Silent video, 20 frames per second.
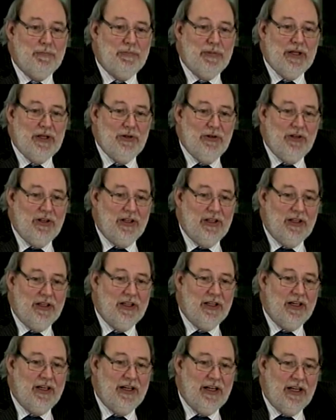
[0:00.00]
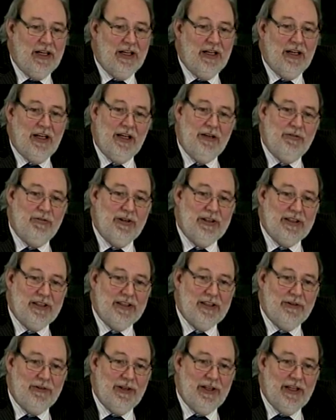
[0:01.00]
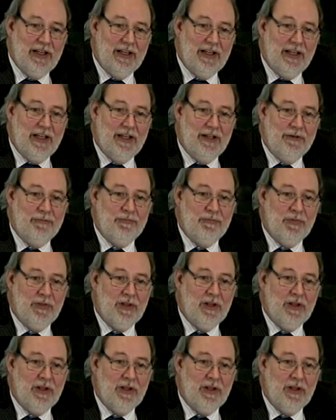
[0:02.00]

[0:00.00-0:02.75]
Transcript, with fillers: pero en general hay fuerte estabilidad en ella.